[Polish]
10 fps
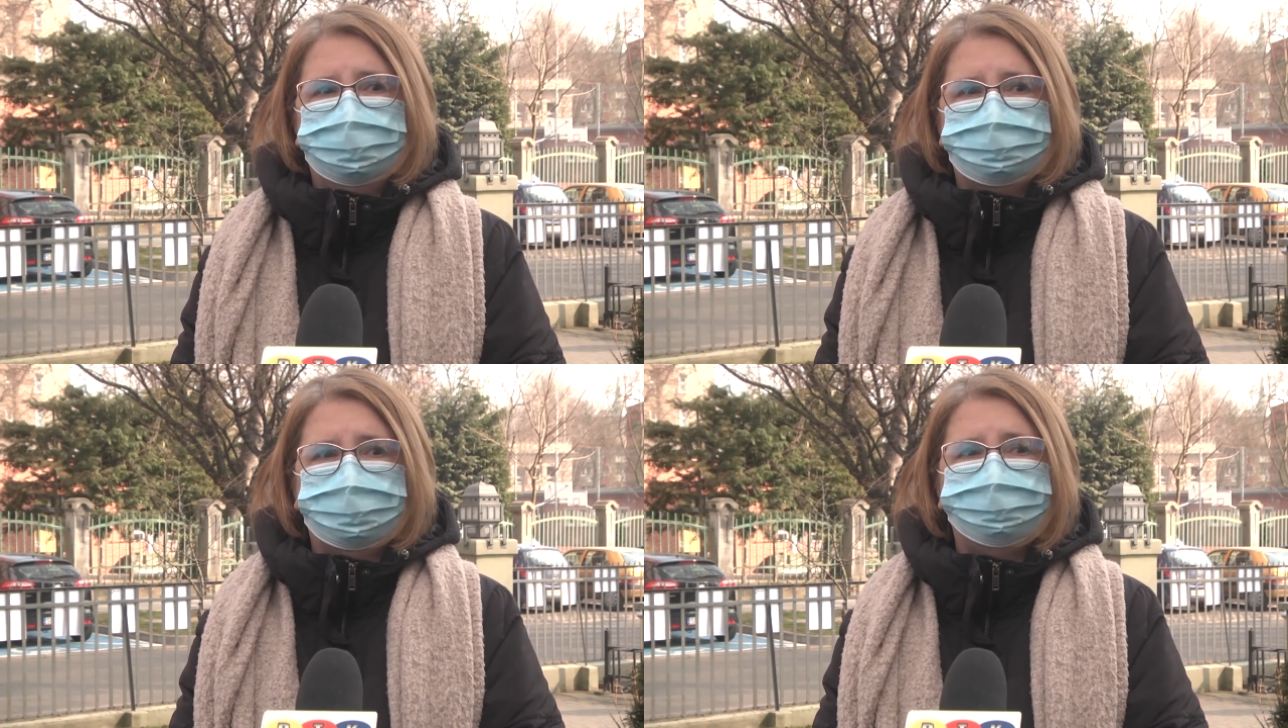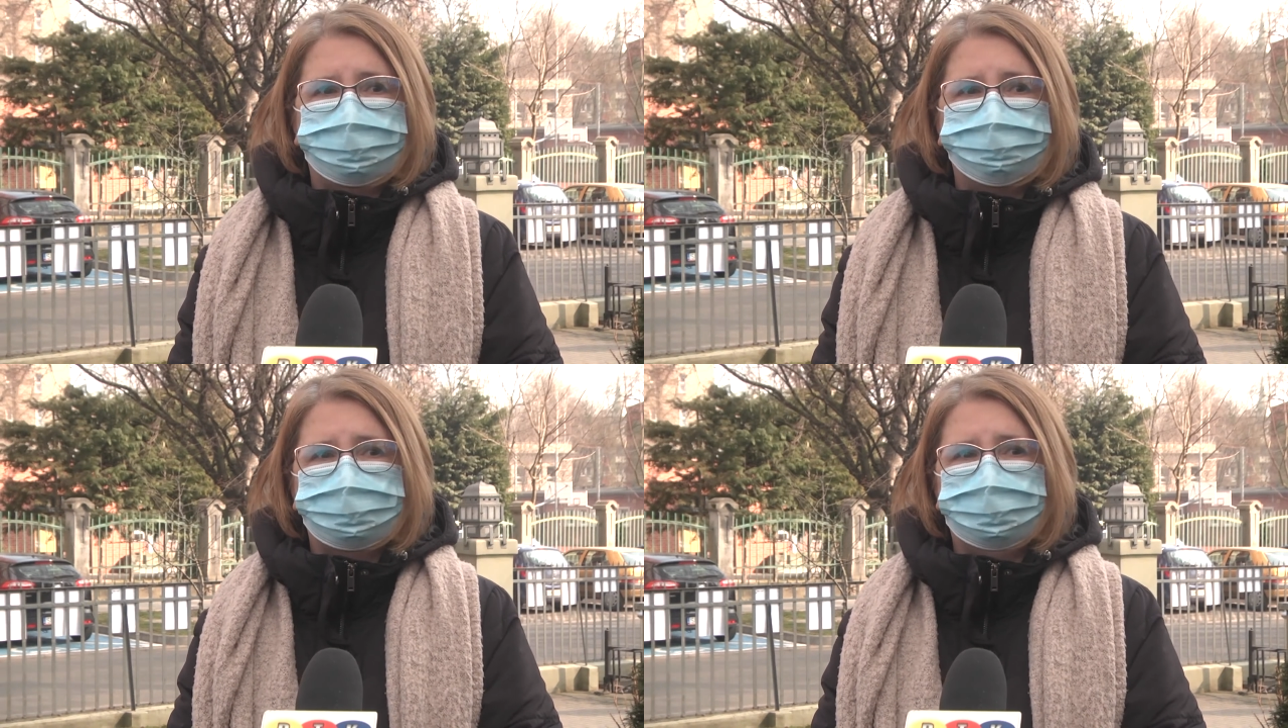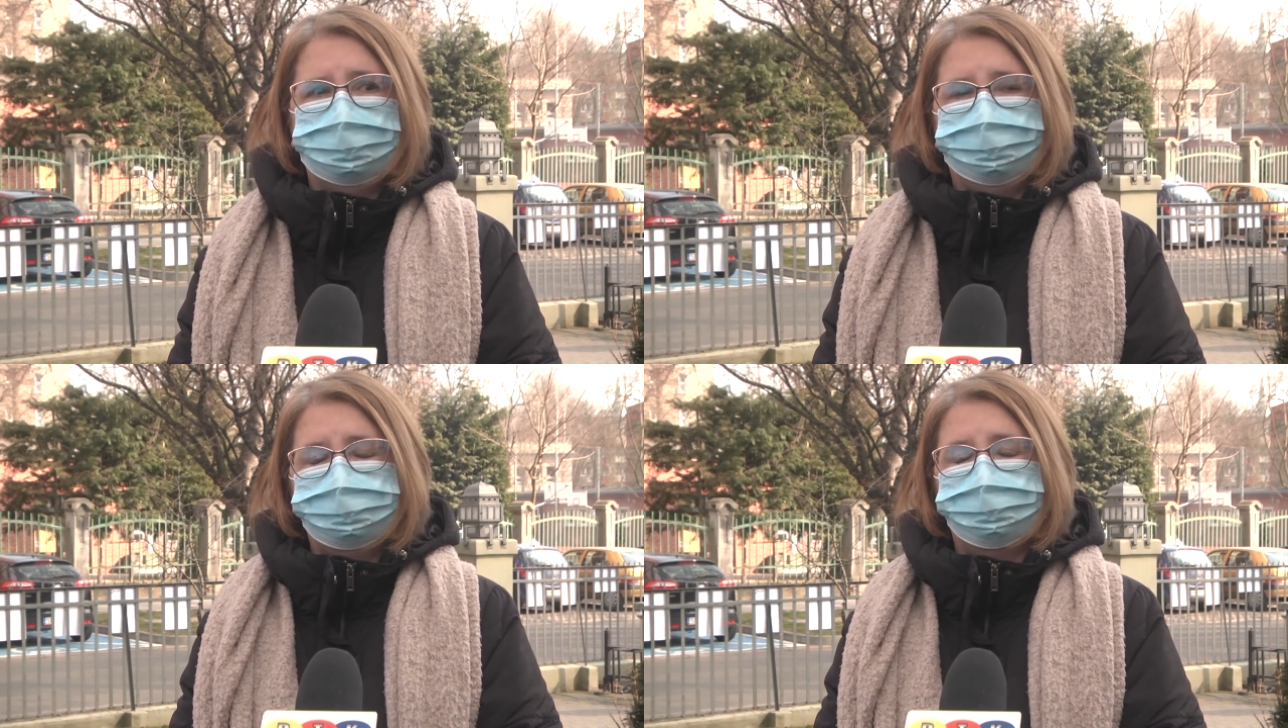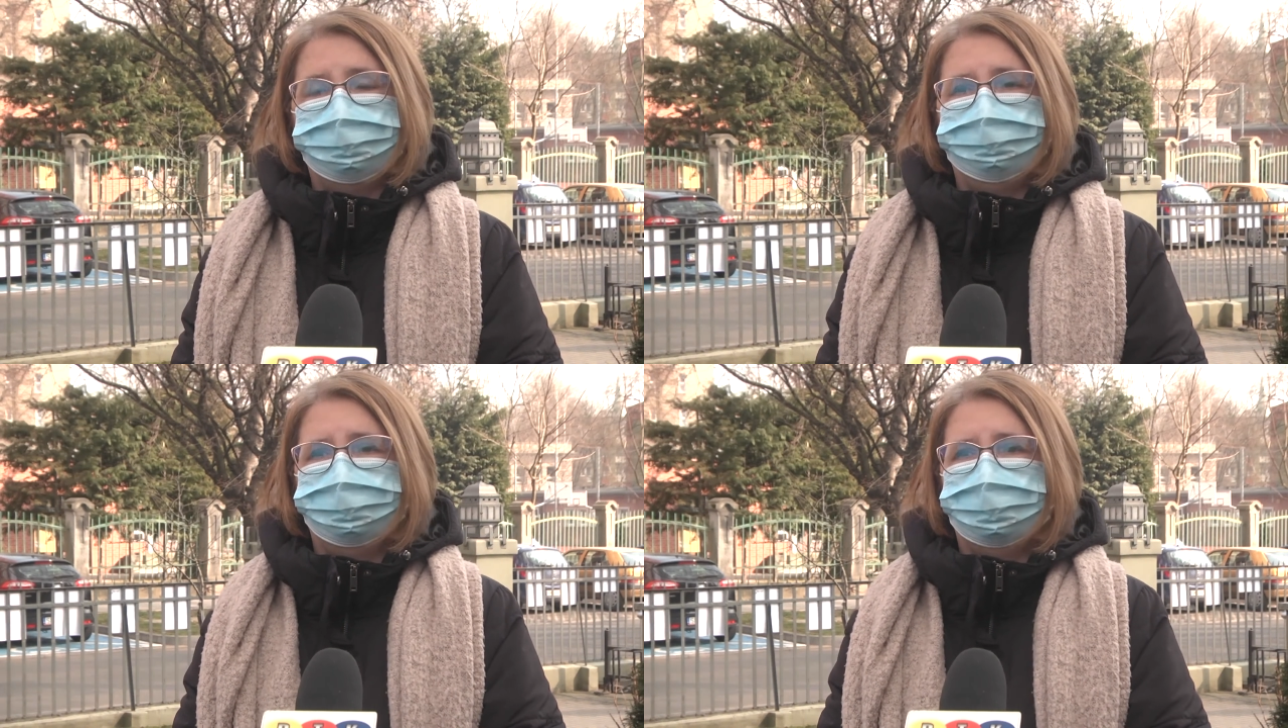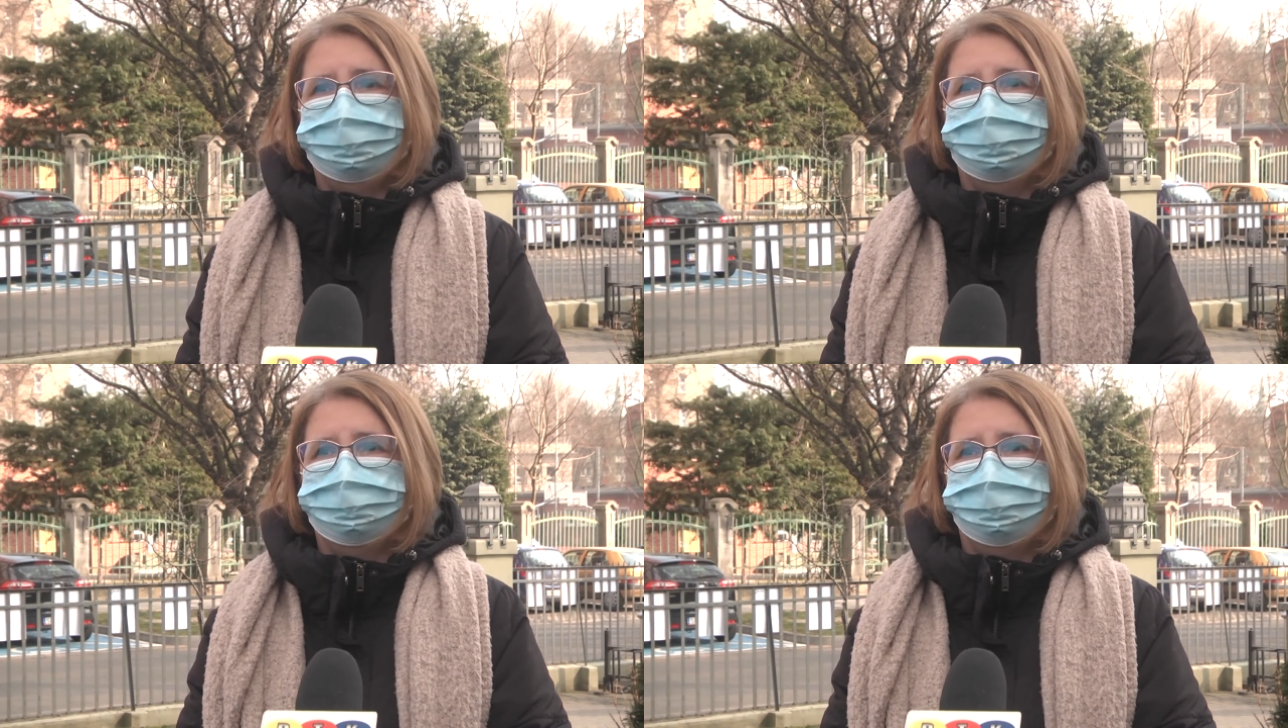zawężenia
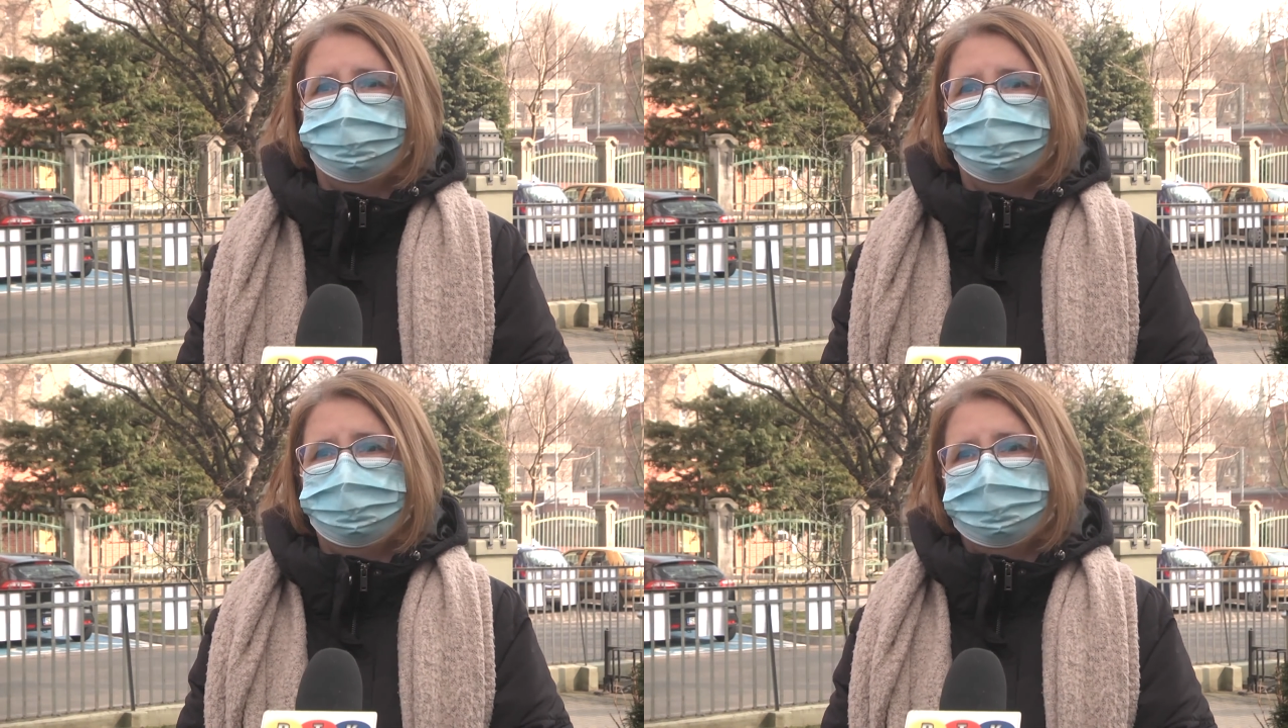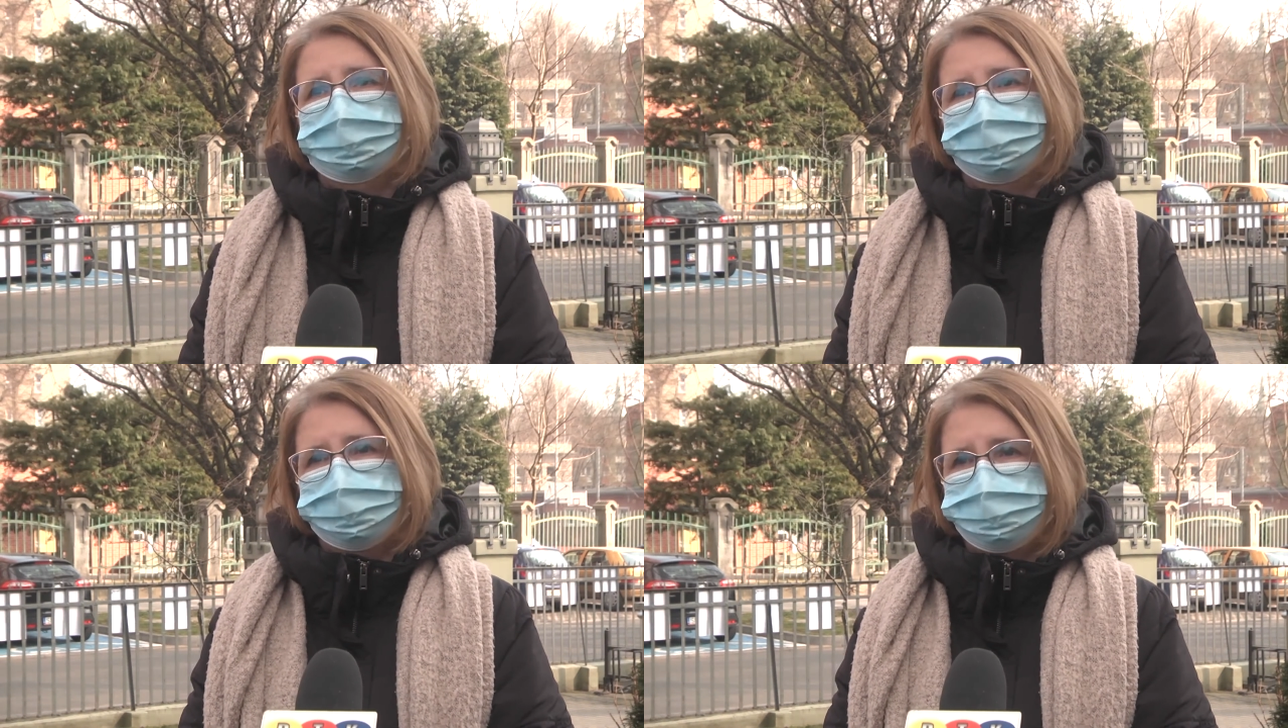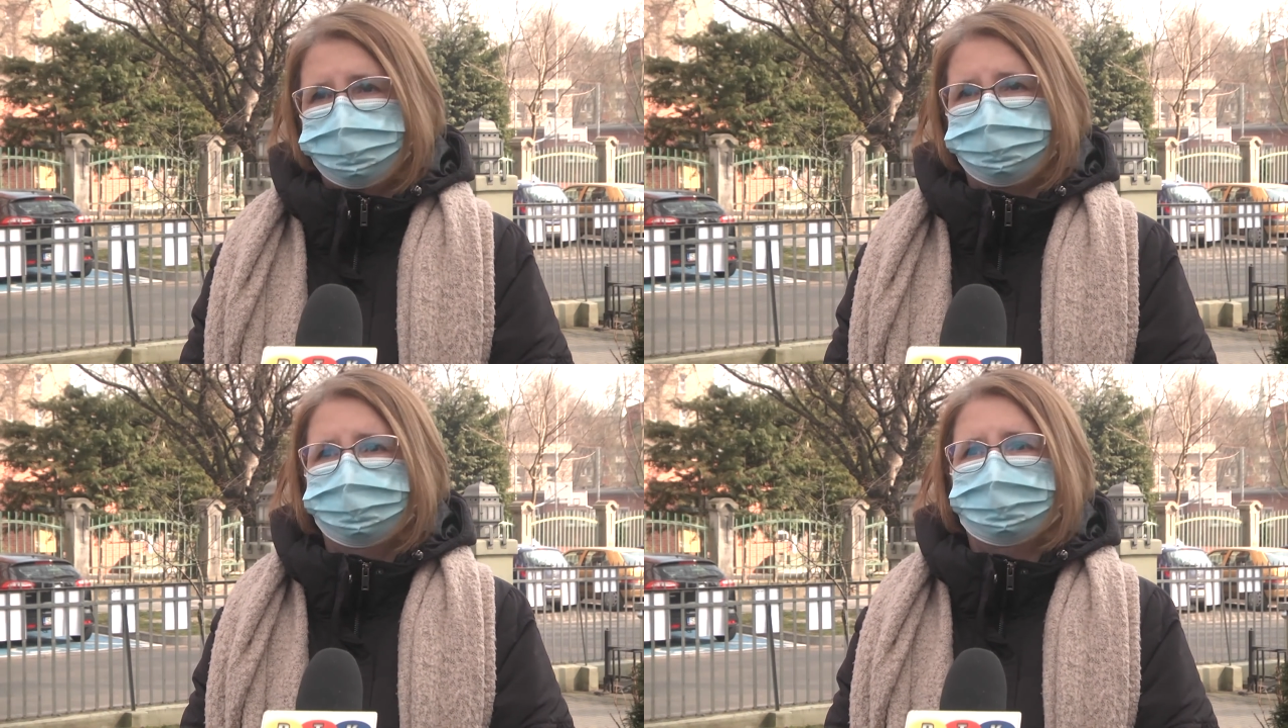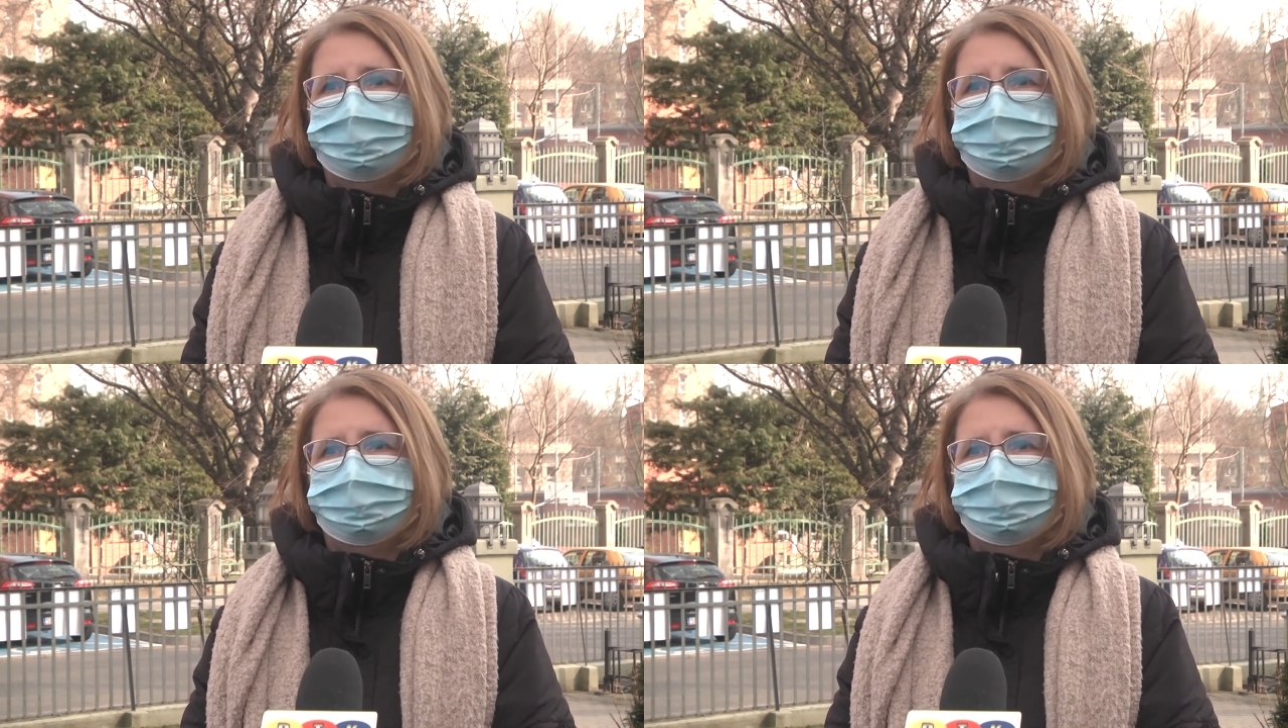wyszukiwania do roku,